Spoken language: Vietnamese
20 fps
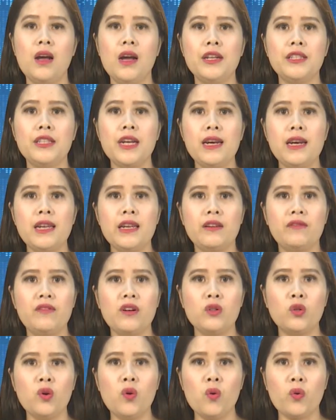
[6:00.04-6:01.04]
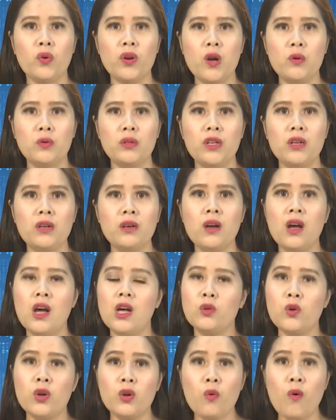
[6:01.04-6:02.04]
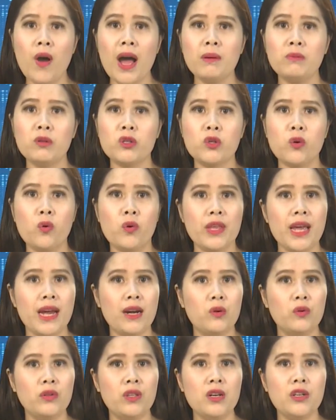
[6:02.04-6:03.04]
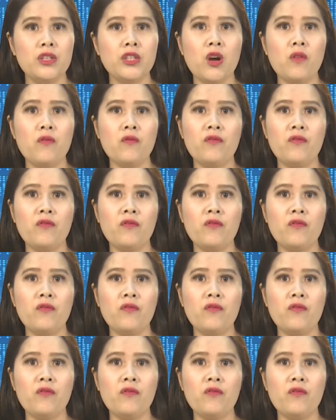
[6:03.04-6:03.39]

Trên lĩnh vực thu hút đầu tư, tuần qua một số nhà đầu tư trong